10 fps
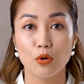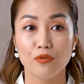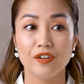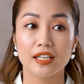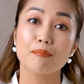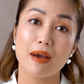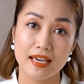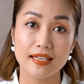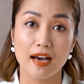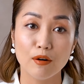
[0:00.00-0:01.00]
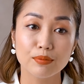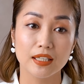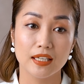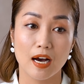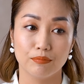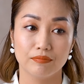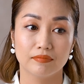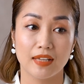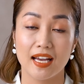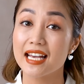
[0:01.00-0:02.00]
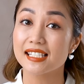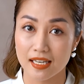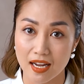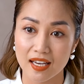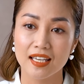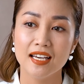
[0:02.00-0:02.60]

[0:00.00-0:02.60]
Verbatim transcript: đối với các bé nhà ốc khi học tại SMA.